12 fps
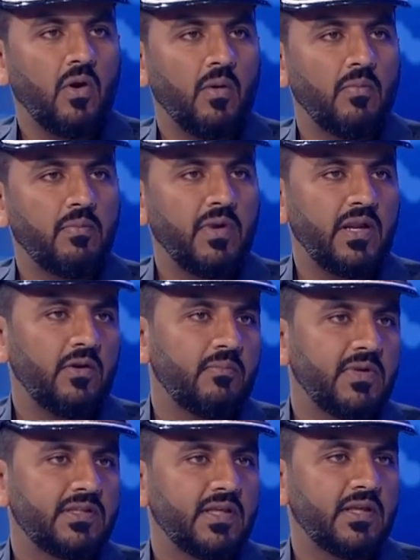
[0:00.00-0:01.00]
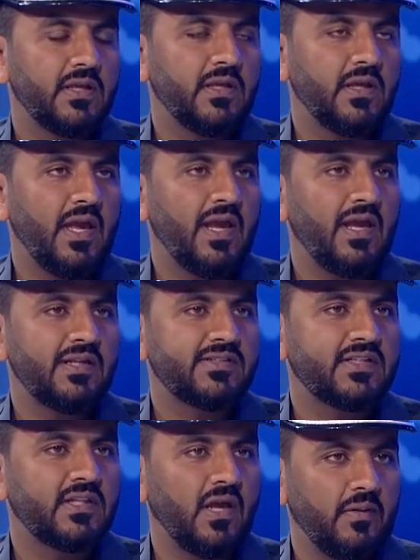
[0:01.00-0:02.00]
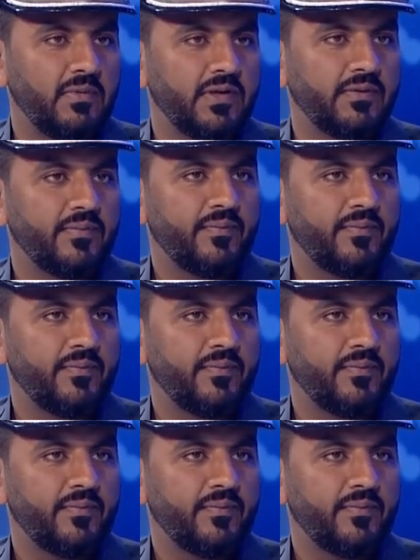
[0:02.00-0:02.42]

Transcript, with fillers: من بينهم بيتأهل ست لاعبين